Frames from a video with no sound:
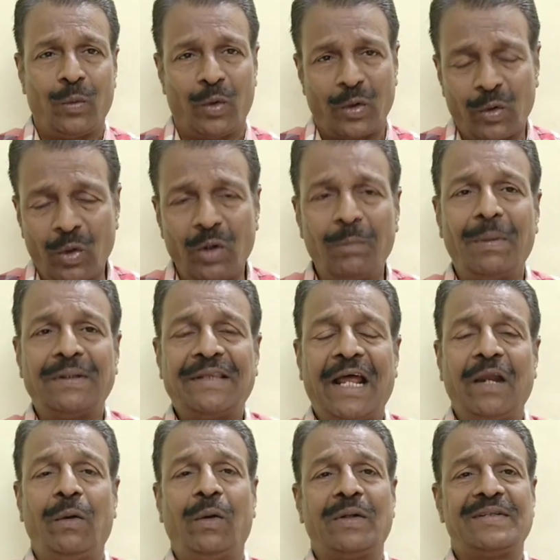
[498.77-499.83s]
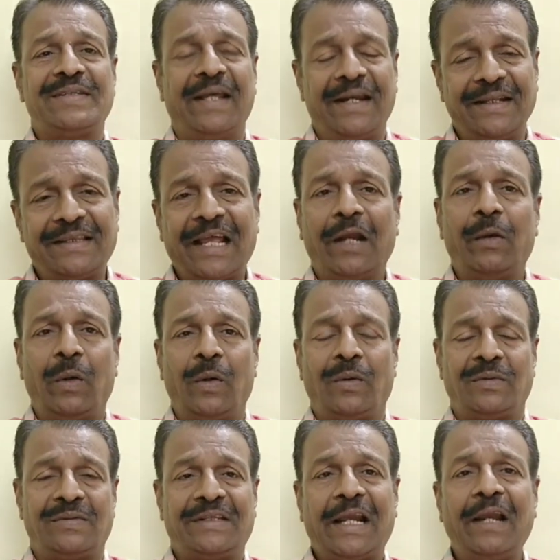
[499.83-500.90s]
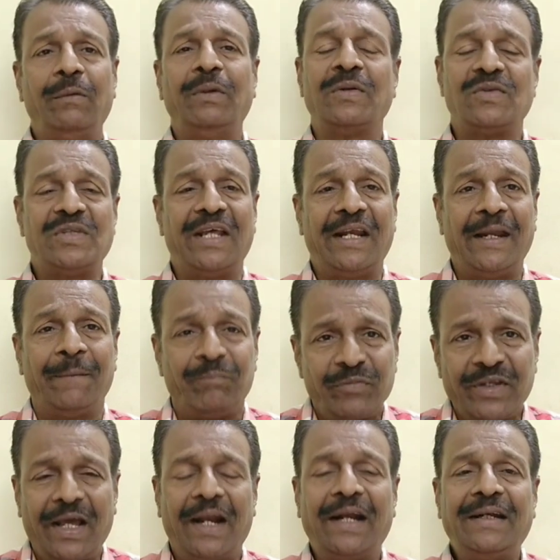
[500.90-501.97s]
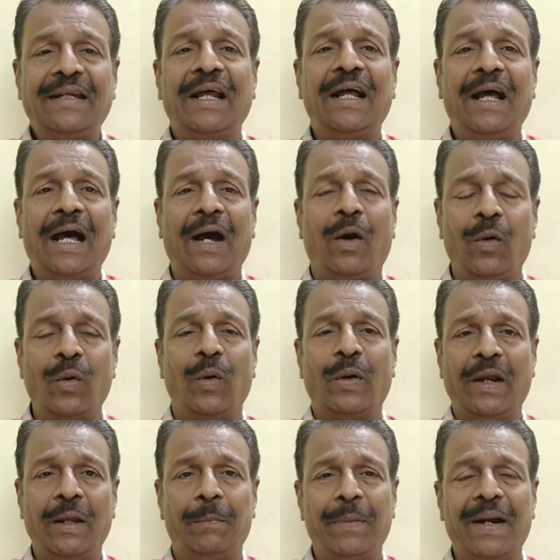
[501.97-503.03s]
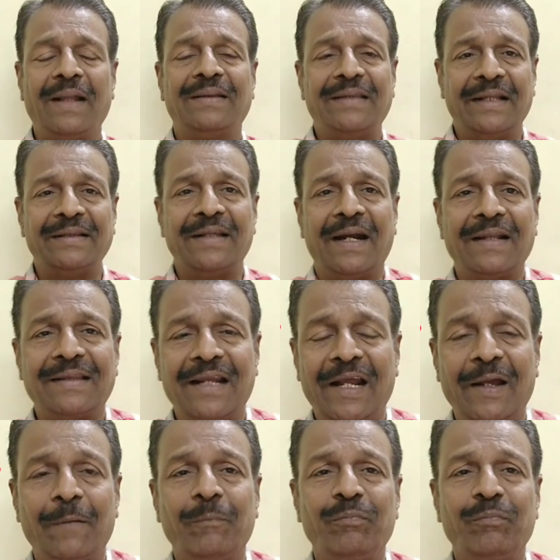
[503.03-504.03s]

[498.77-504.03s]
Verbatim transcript: ஒரு குடும்ப தலைவரும் சரி தலைவரும் தலைவியும் சரி கரெக்டாக அவங்களுடைய பணத்தை இந்த இடத்துல